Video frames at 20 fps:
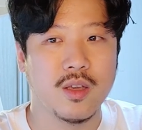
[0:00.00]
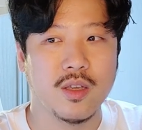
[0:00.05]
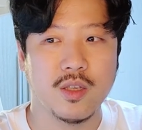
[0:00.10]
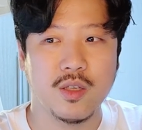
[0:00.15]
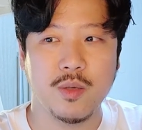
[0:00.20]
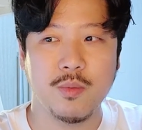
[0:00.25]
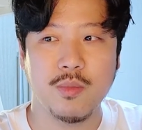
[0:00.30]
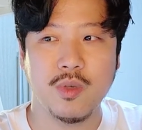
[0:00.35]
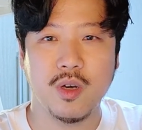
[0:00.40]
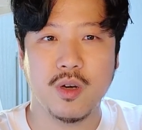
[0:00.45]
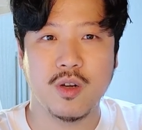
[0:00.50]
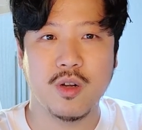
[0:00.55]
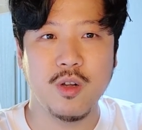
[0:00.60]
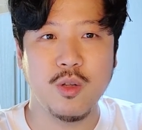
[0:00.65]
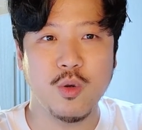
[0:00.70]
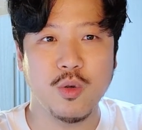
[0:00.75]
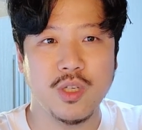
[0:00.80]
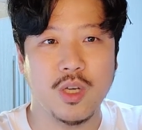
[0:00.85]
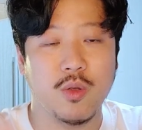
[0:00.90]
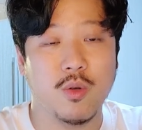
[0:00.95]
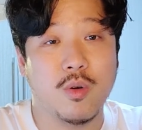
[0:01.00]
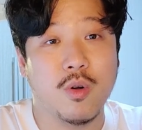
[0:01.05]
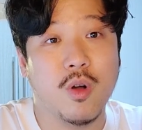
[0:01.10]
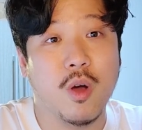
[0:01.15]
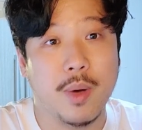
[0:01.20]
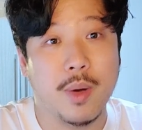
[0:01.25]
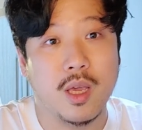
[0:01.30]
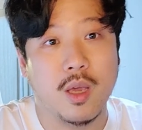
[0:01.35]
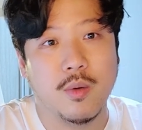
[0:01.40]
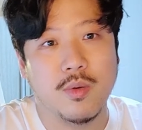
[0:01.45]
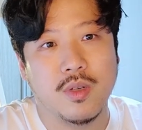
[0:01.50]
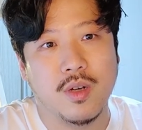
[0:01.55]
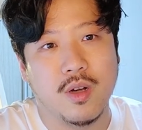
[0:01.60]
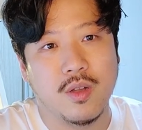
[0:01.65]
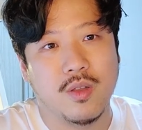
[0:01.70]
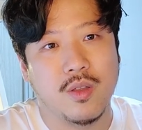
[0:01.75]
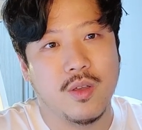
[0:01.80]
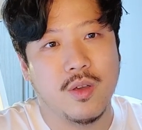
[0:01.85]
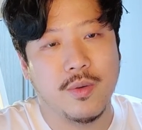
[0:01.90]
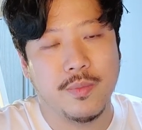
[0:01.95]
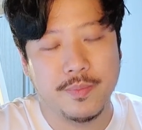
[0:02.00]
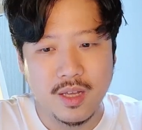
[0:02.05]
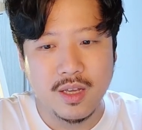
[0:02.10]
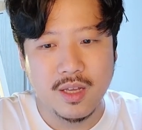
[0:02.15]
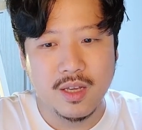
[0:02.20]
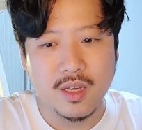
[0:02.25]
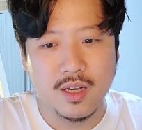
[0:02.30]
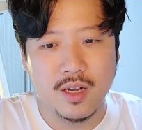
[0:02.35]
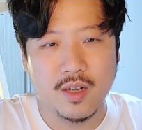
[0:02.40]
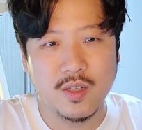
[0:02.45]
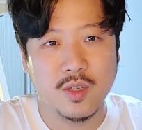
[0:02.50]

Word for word: 심지어 글조차도 그런 것밖에 없었거든요. 그래서